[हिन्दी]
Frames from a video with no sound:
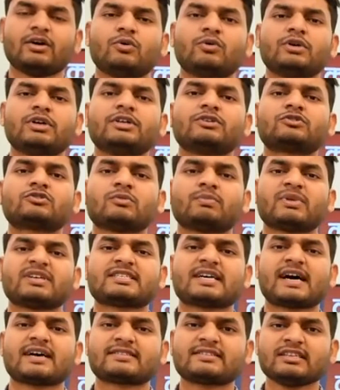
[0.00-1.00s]

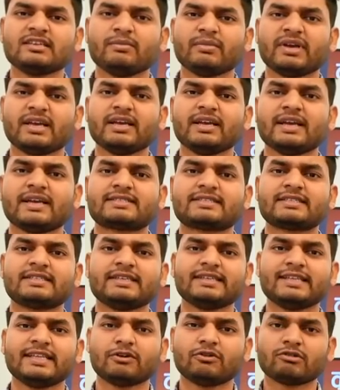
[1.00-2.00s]
1985 में एच
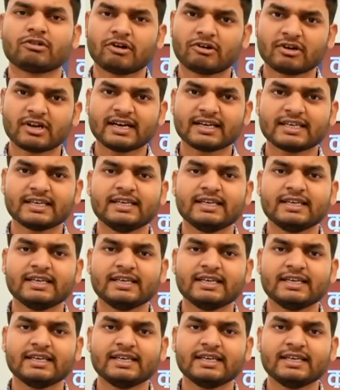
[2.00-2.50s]
डी देवगौड़ा